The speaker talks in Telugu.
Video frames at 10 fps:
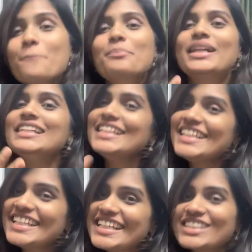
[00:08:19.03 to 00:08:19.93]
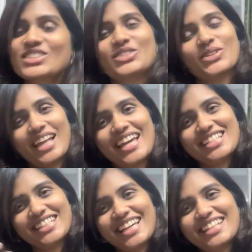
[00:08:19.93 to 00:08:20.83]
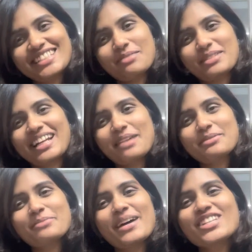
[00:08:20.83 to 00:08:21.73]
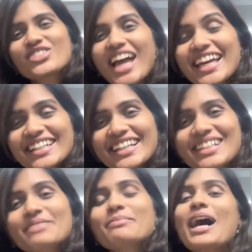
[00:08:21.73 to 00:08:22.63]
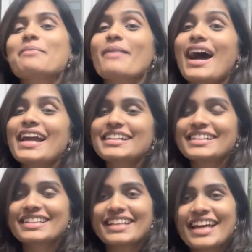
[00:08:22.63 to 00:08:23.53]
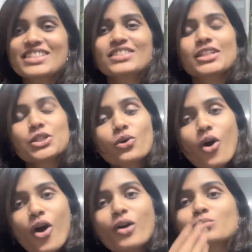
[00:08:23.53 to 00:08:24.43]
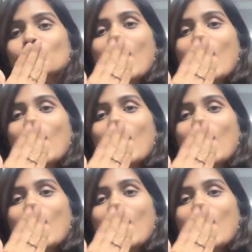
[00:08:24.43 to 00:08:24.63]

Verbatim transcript: ప్లీజ్ డూ లైక్ షేర్ అండ్ సబ్స్క్రైబ్ టు మై ఛానల్ బాయ్ బాయ్ టిల్ దెన్ సీ యూ ఆల్